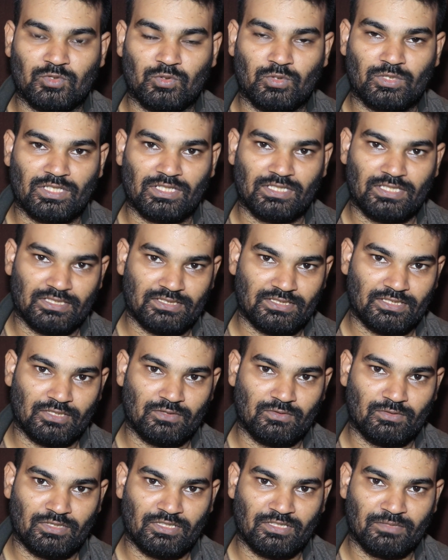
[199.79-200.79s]
హోటల్ కాస్ట్
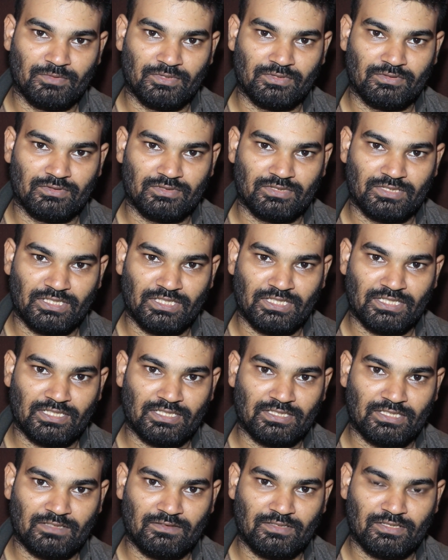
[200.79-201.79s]
ఎక్కువ ఉంటుంది మీకు
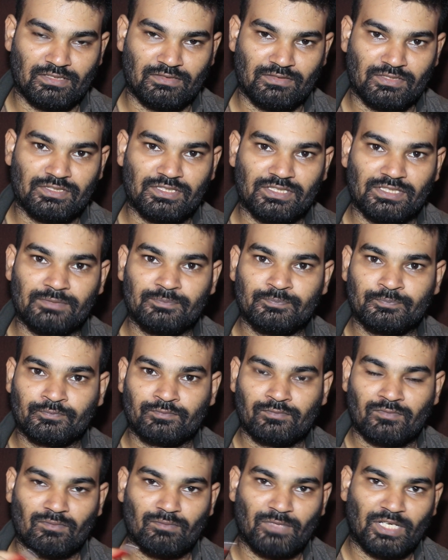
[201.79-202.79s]
శ్రీనగర్ తర్వాత నుంచి
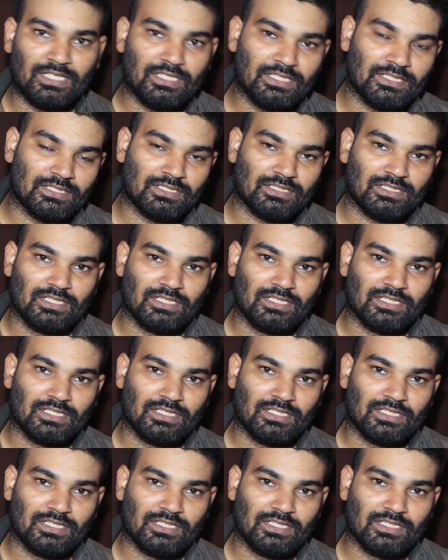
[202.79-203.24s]
మళ్ళీ